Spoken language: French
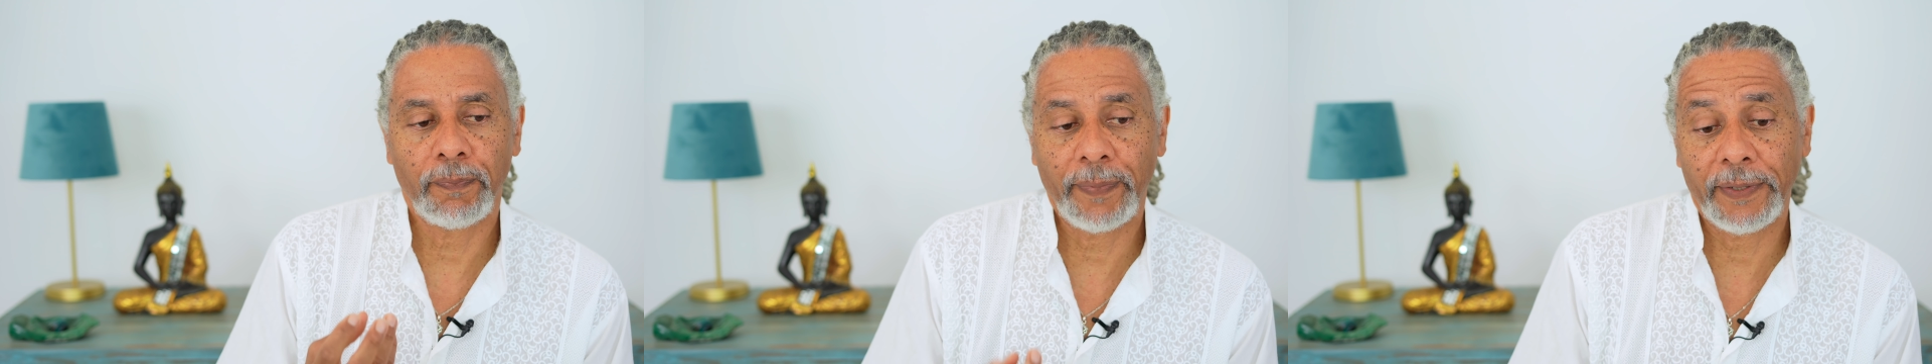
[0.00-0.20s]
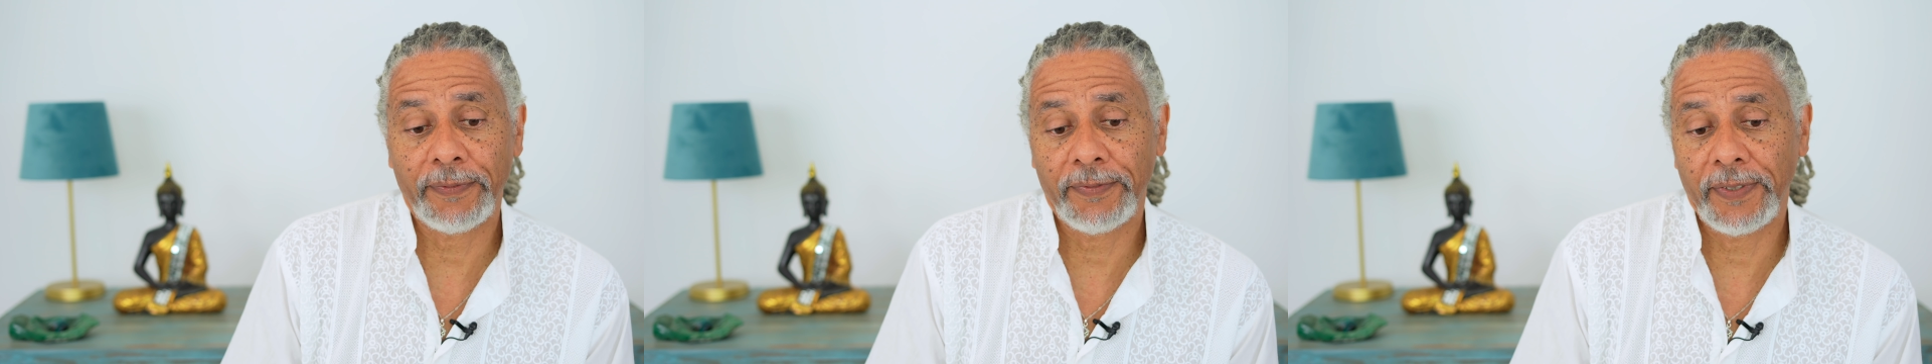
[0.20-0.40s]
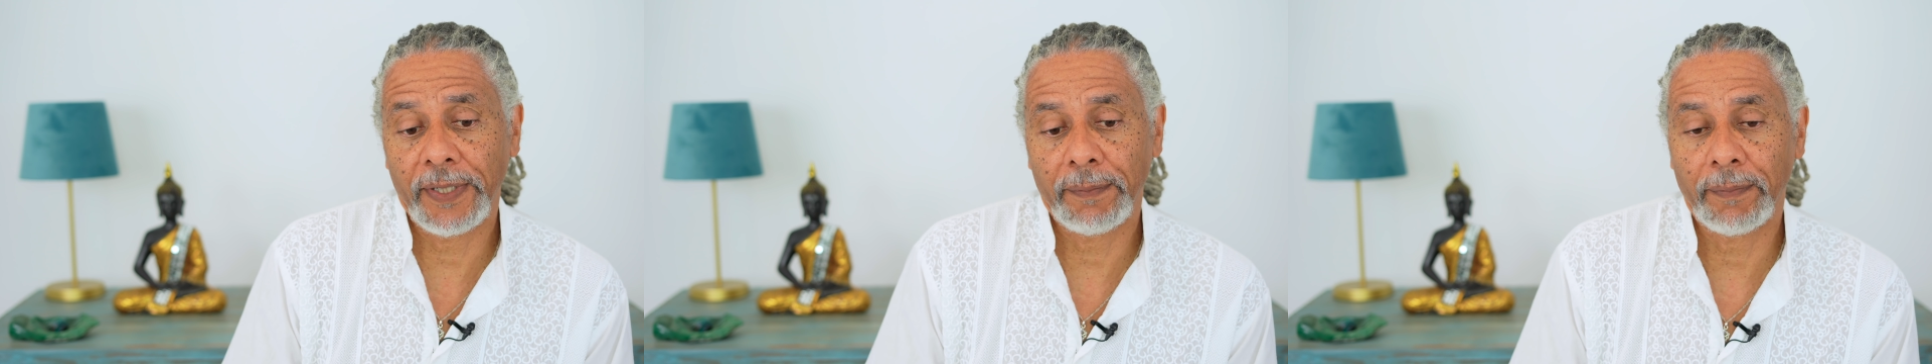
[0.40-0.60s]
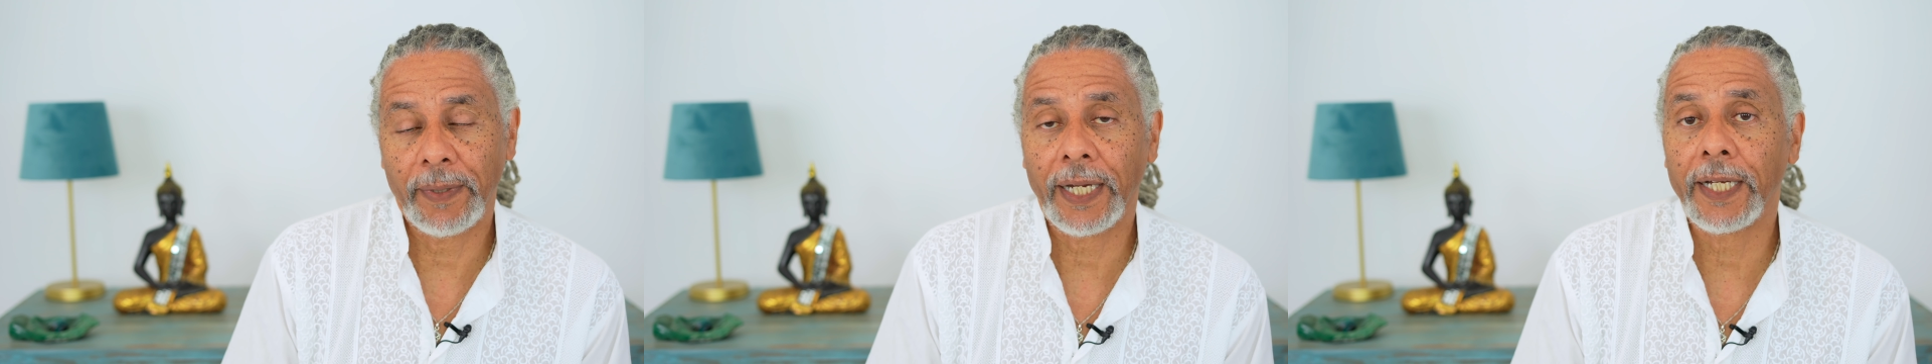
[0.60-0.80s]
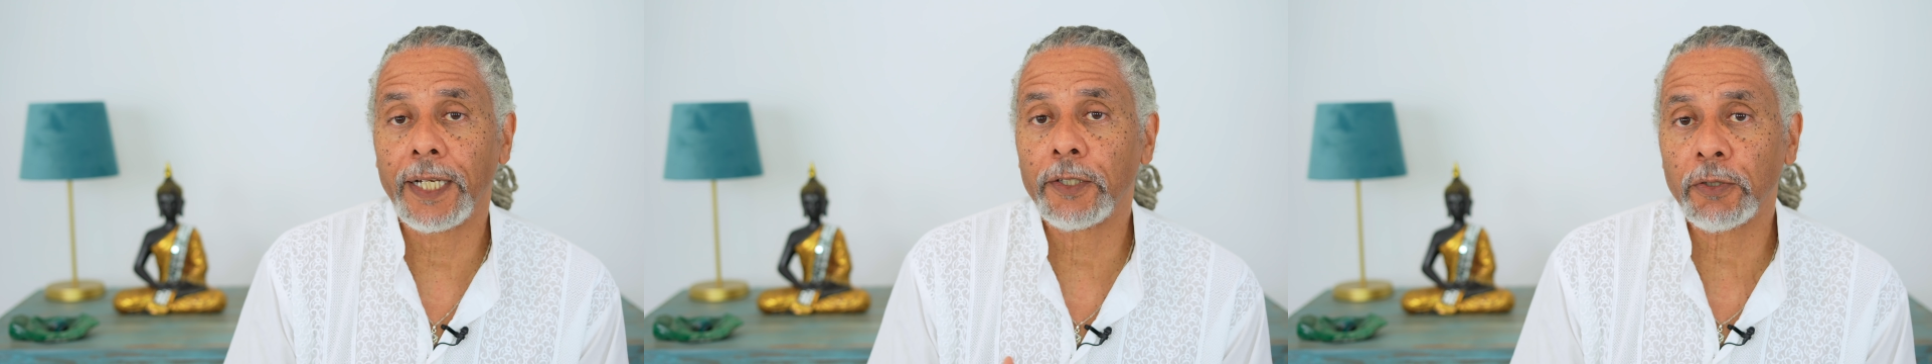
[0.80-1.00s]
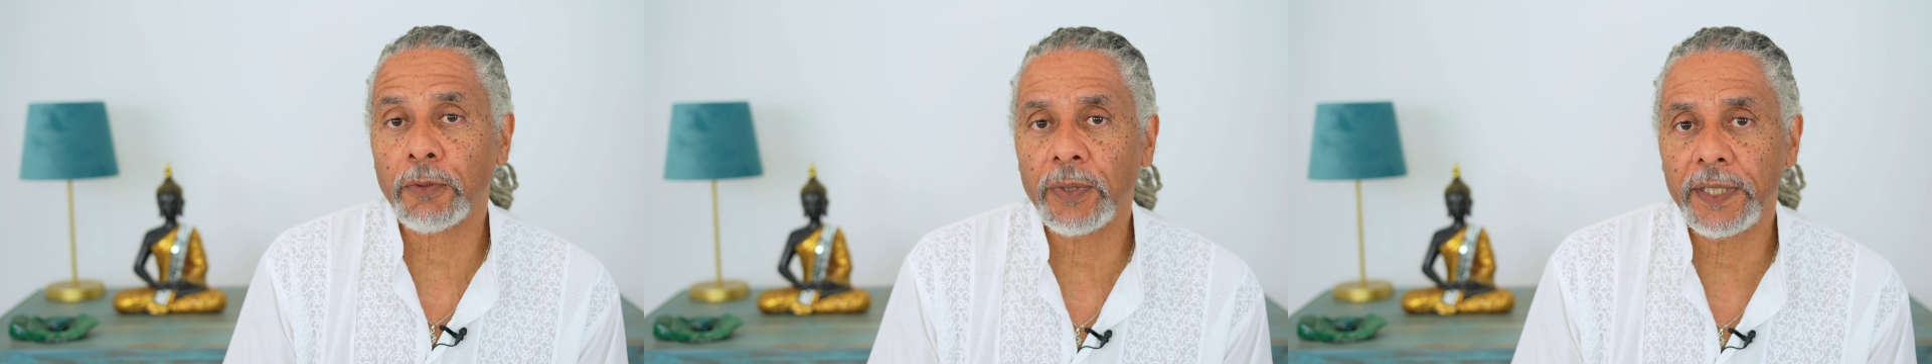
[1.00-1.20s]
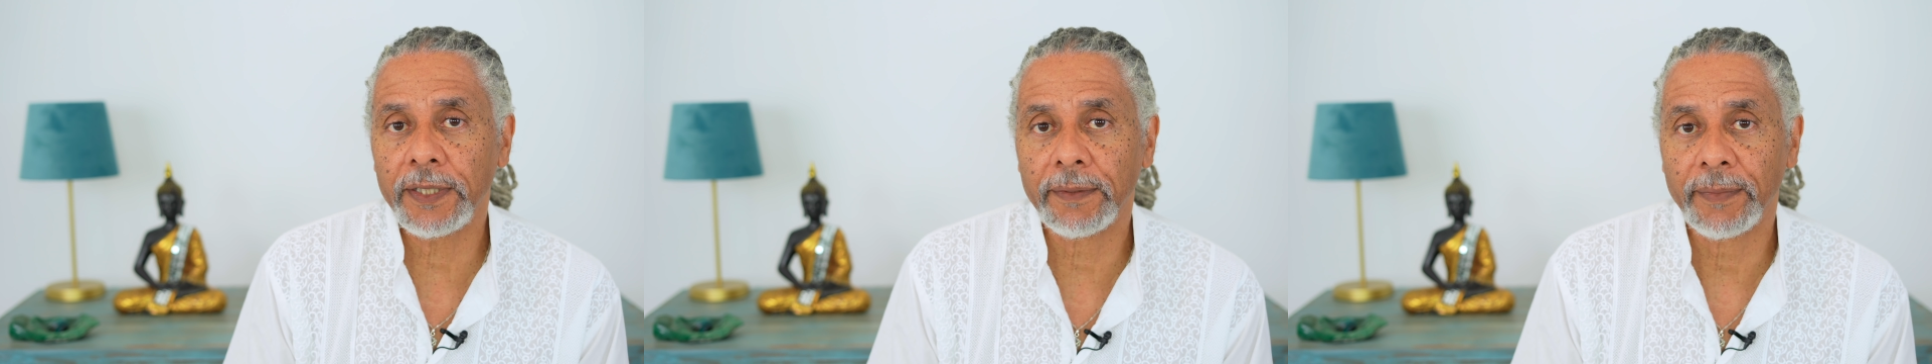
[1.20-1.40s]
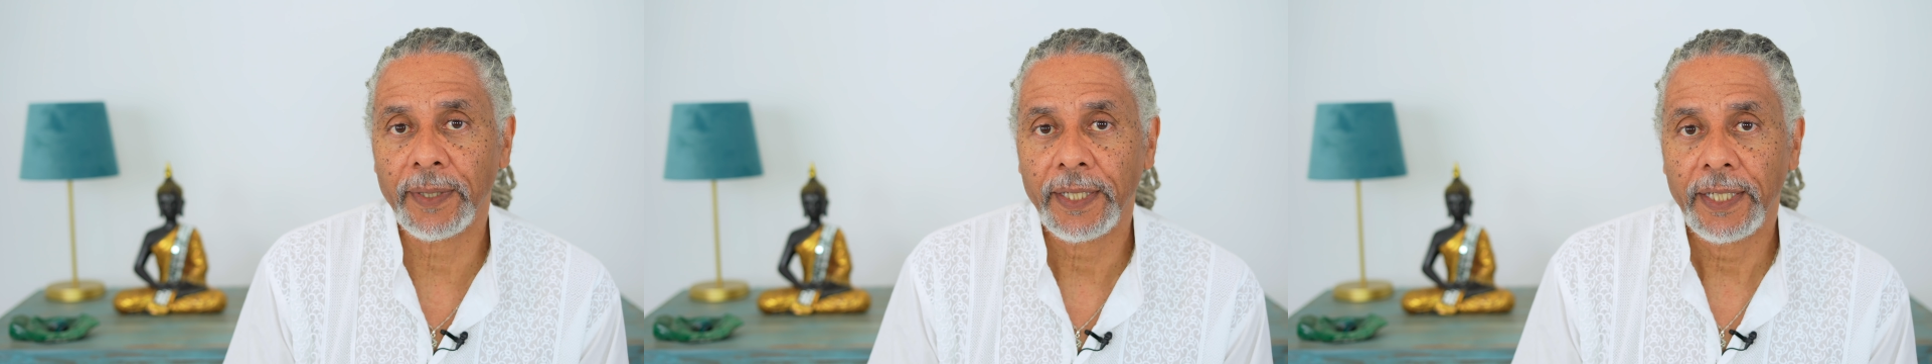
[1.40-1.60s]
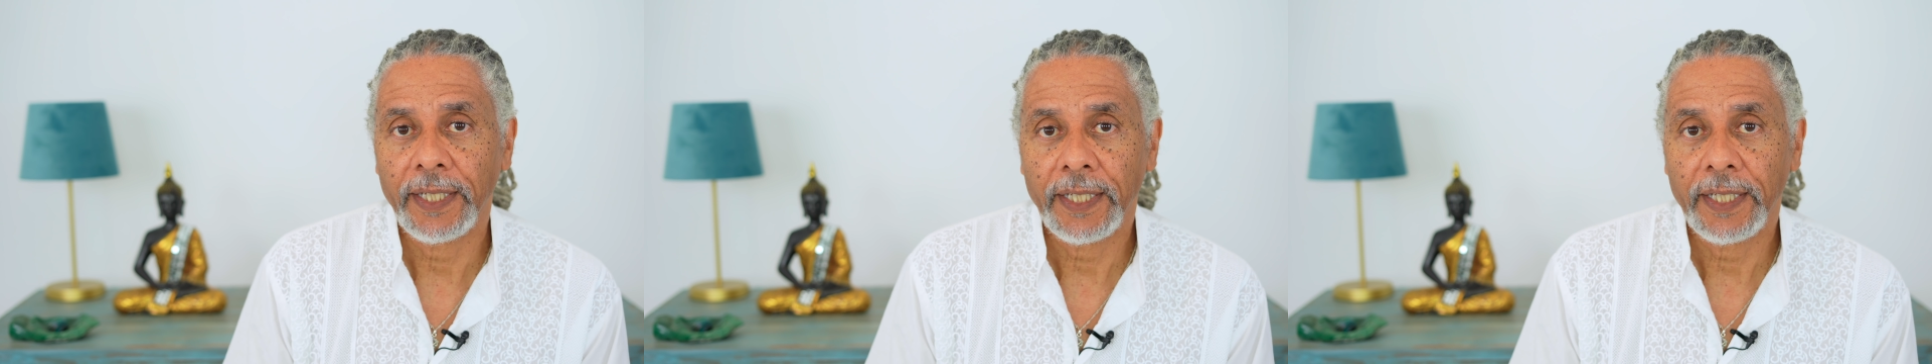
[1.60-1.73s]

pas fait par altruisme,